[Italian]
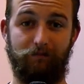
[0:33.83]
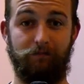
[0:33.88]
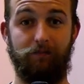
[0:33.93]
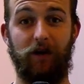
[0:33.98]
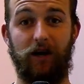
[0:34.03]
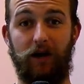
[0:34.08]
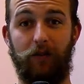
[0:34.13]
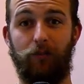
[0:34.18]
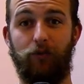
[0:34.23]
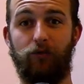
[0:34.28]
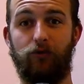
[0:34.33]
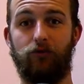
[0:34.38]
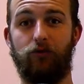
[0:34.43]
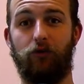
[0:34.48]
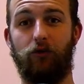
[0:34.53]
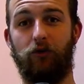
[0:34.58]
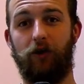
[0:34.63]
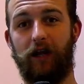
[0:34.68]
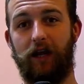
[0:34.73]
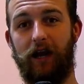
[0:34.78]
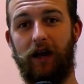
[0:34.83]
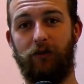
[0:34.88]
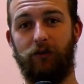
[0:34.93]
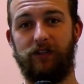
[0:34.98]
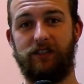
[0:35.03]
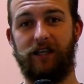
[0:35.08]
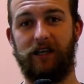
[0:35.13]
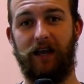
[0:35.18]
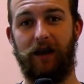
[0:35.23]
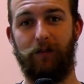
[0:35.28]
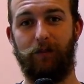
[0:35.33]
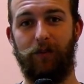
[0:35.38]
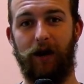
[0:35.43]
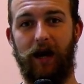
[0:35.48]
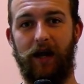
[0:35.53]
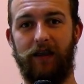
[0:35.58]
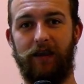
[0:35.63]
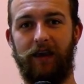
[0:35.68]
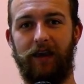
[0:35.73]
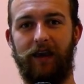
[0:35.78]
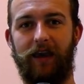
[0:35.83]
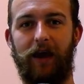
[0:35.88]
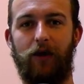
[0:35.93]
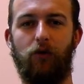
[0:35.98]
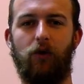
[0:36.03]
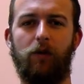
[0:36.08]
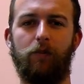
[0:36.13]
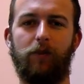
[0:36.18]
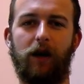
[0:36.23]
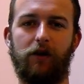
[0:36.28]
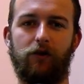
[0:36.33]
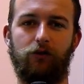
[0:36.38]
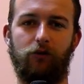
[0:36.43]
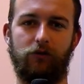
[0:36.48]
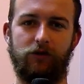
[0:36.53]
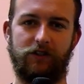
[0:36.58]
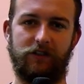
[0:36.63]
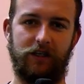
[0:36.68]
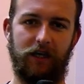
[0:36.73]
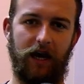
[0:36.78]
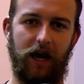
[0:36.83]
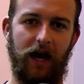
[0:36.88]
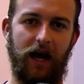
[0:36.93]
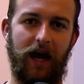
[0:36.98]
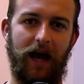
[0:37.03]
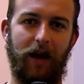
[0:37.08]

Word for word: per l'appunto collegare queste campagne che hanno un impatto sia